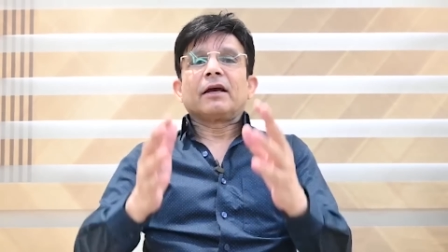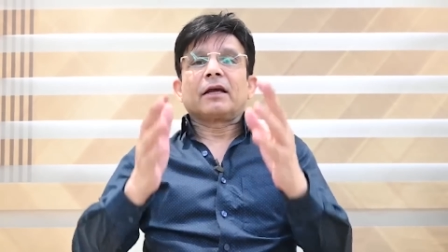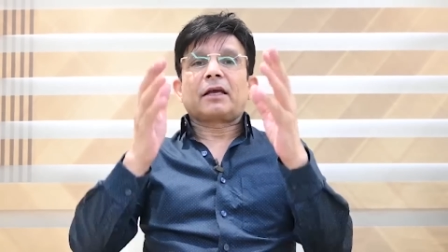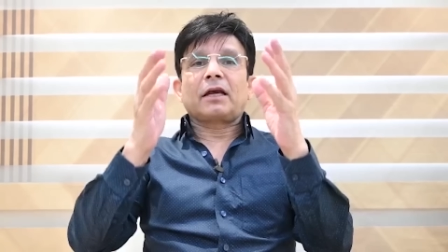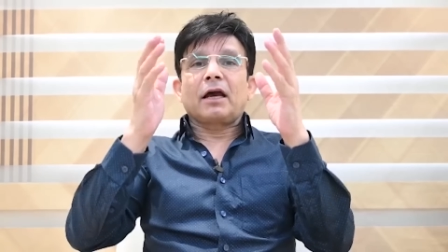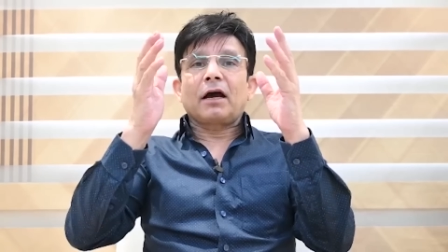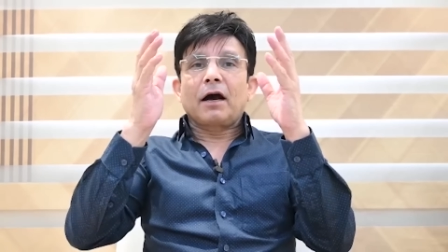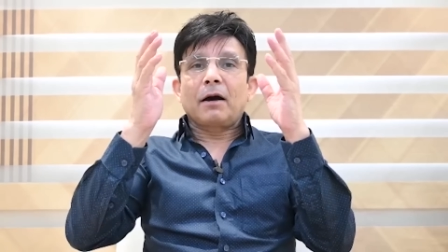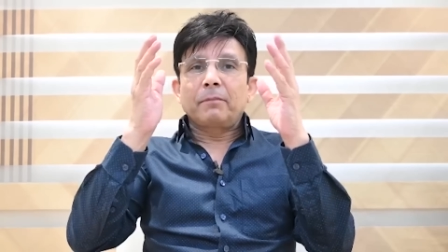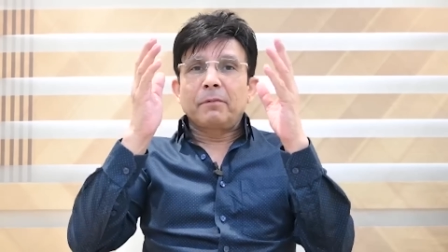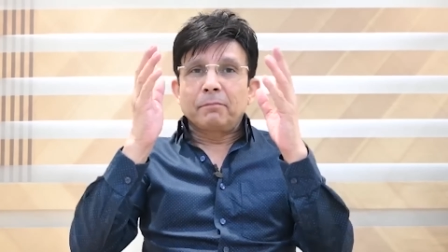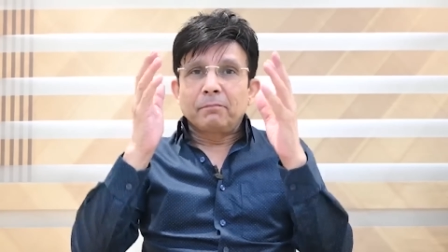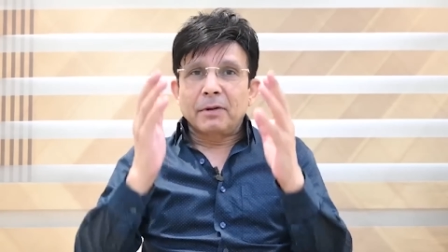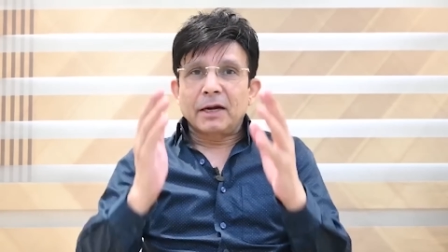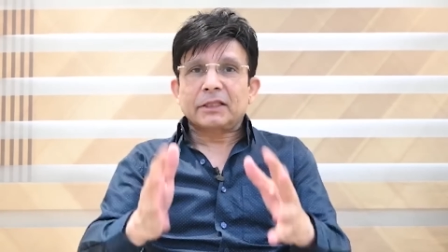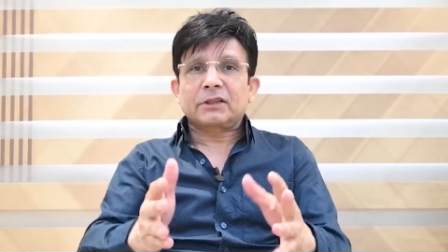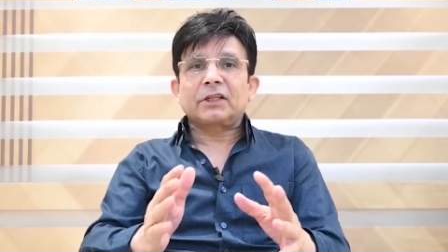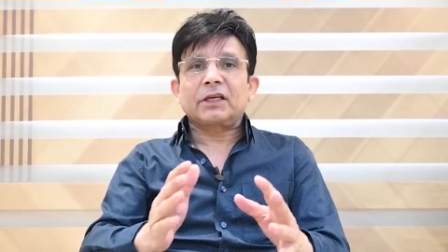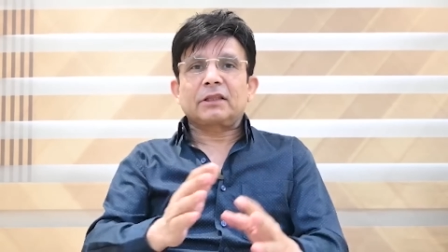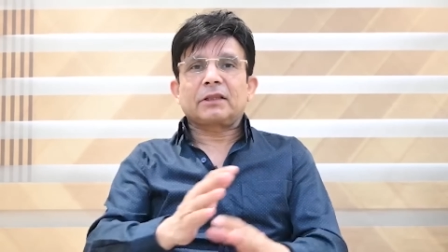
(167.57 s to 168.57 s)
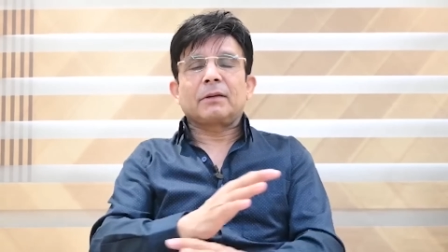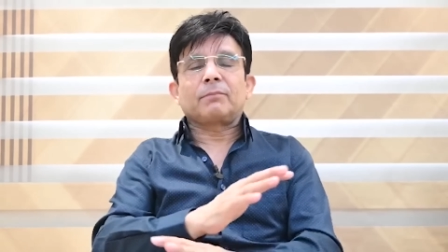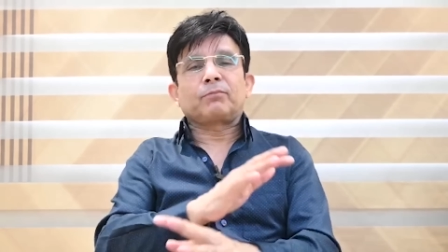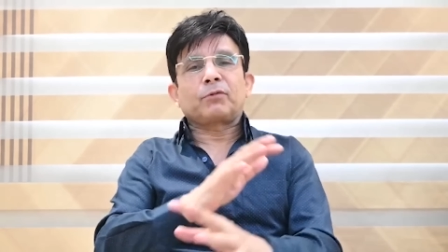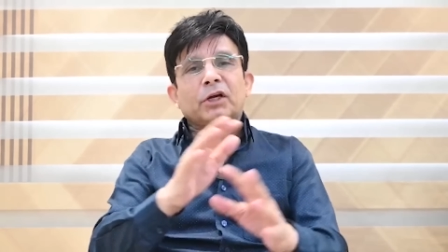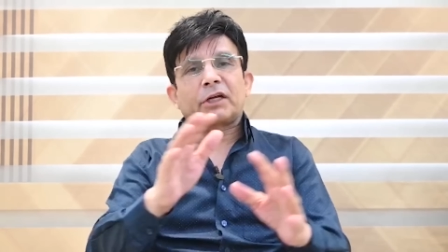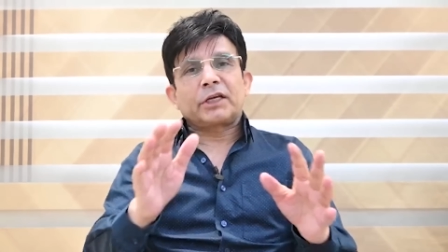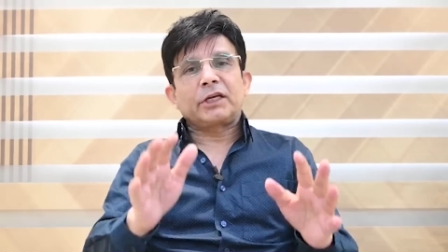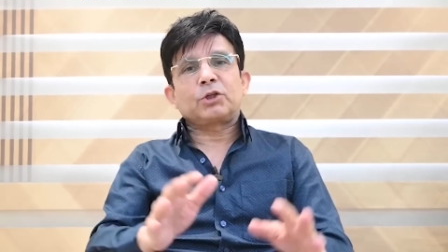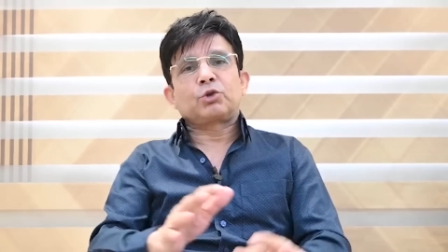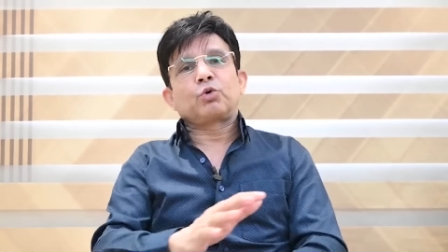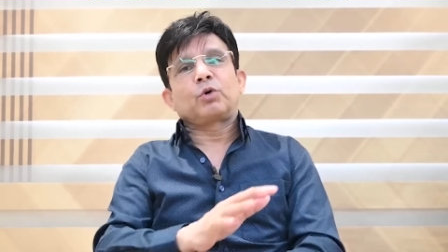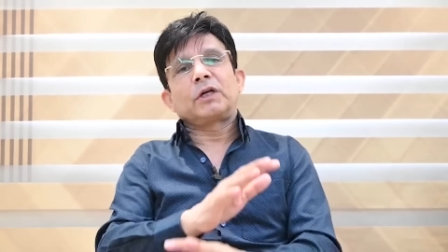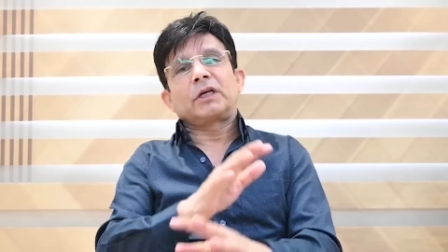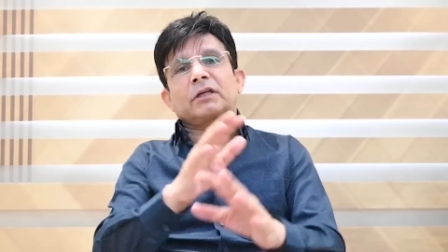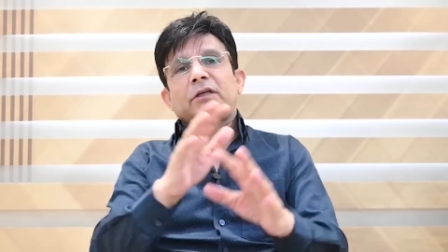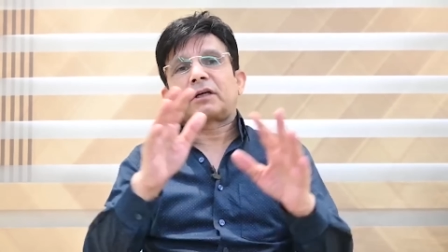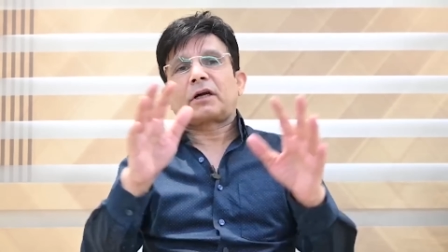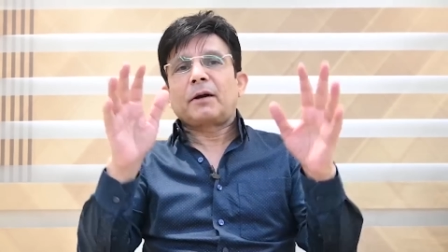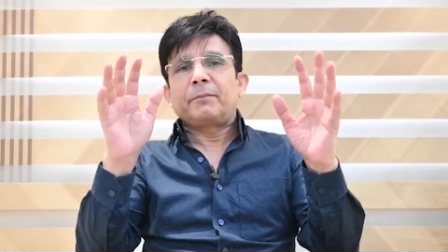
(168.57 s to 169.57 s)
कि अब मरते दम तक ये जोड़ी
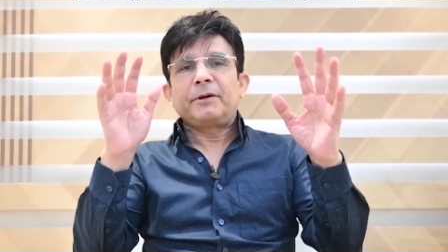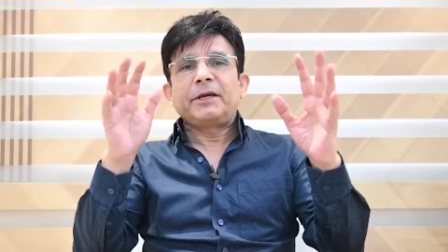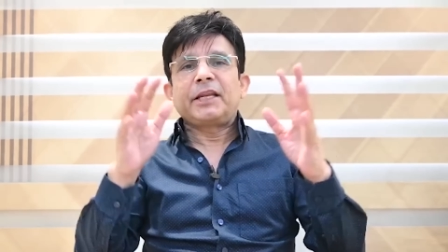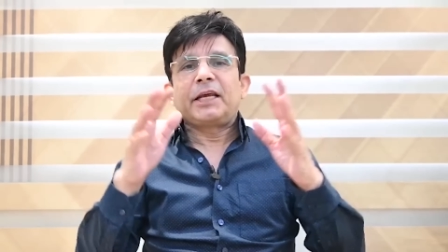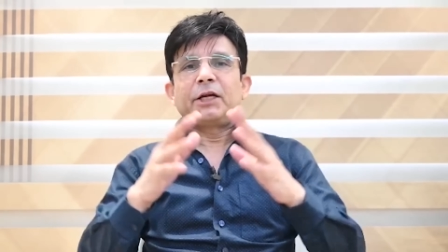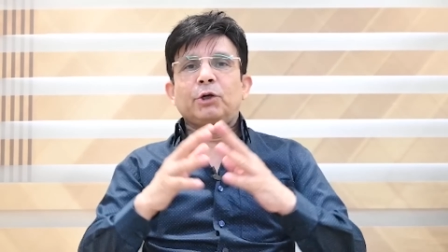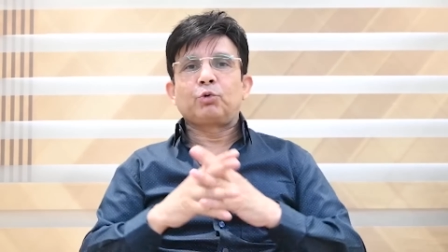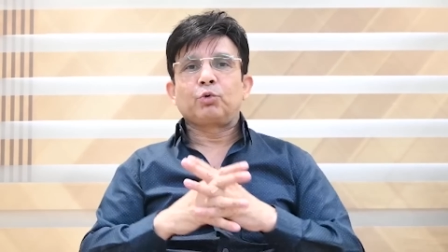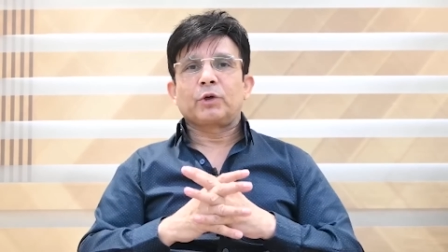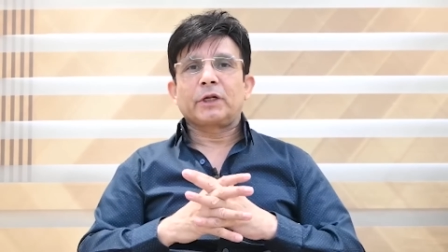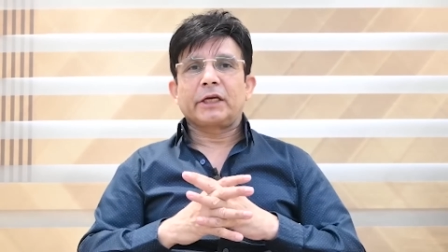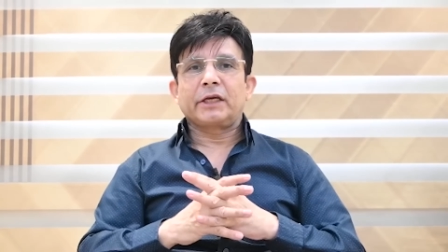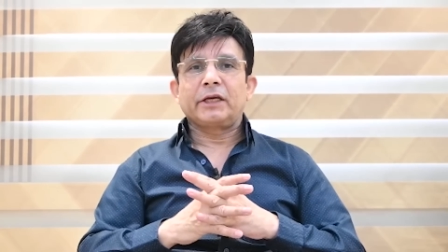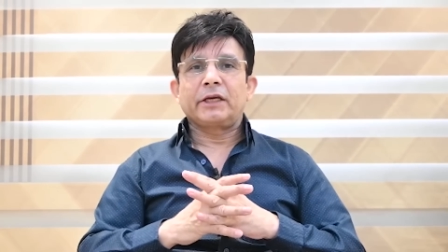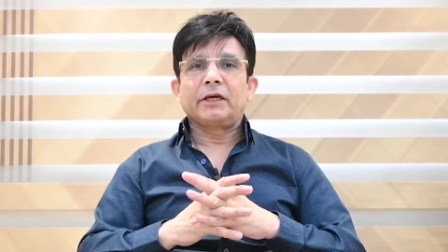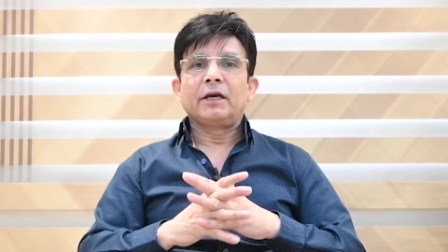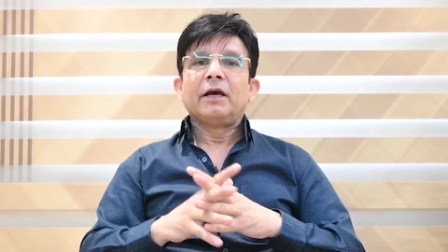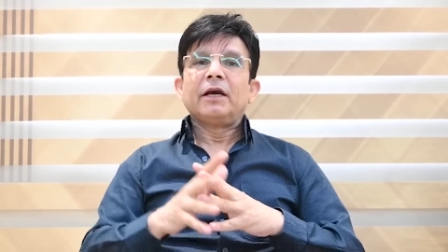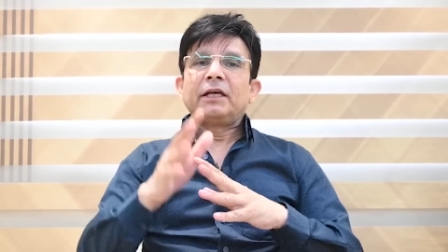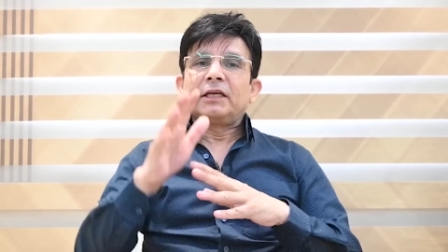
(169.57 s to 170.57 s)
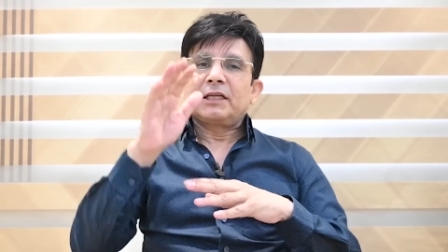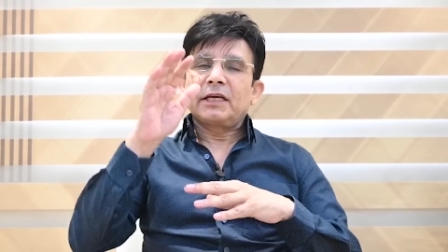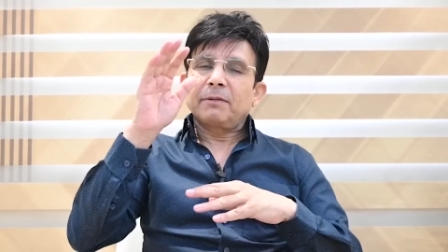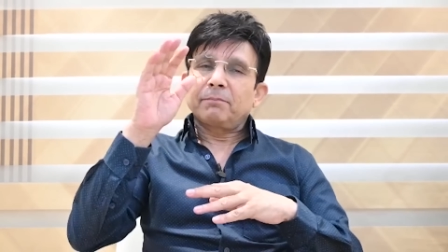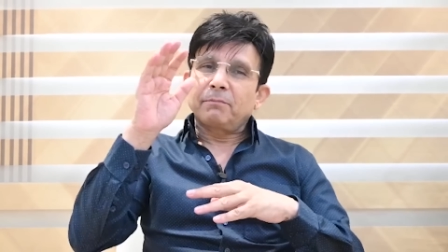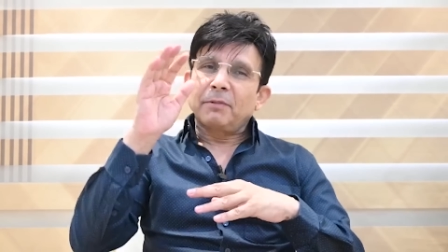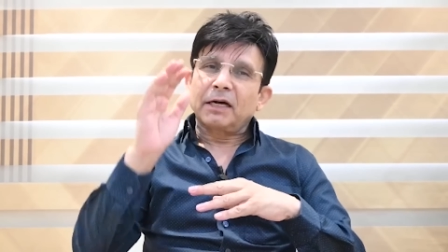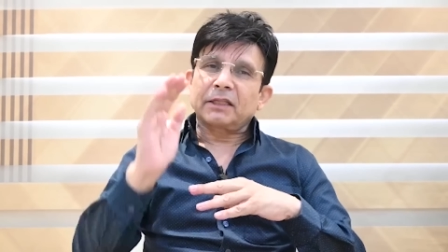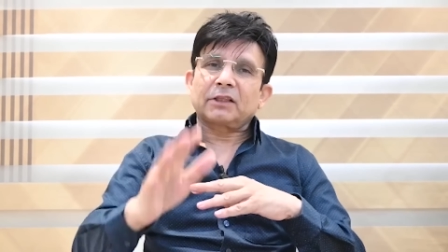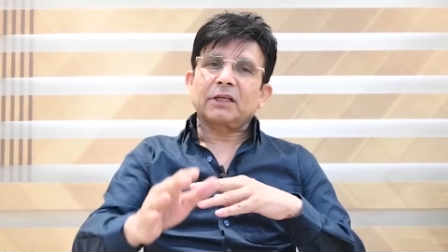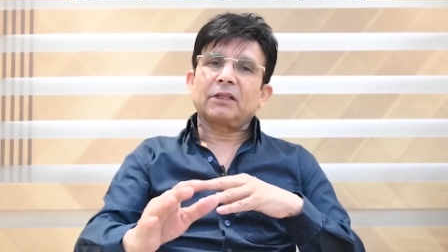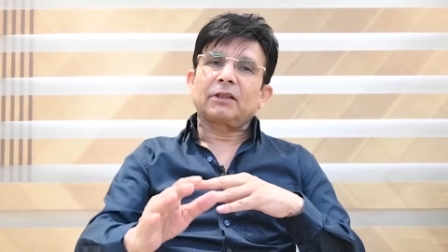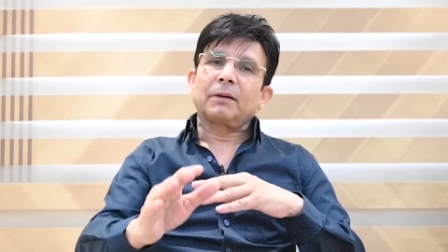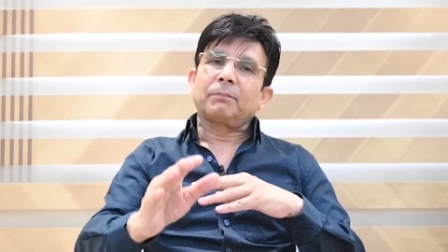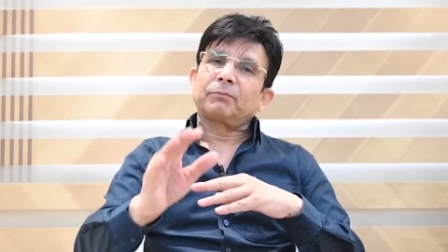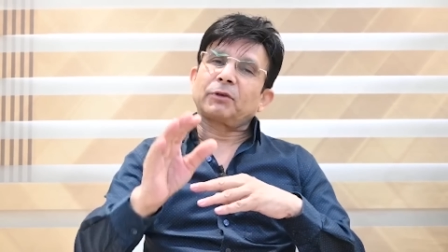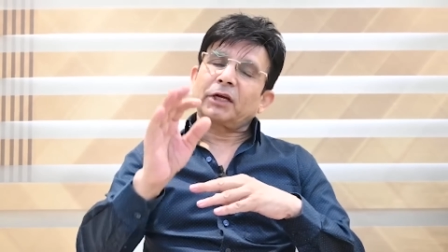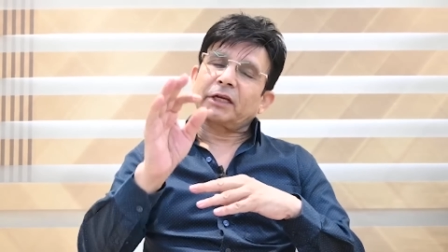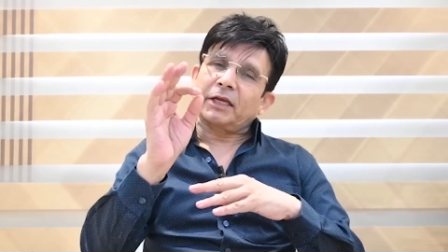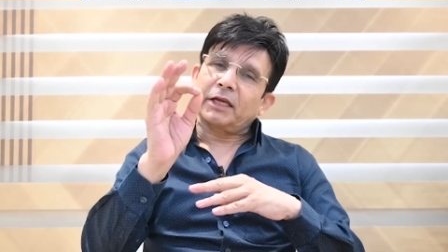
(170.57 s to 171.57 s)
कभी नहीं टूटेगी ये मरते दम तक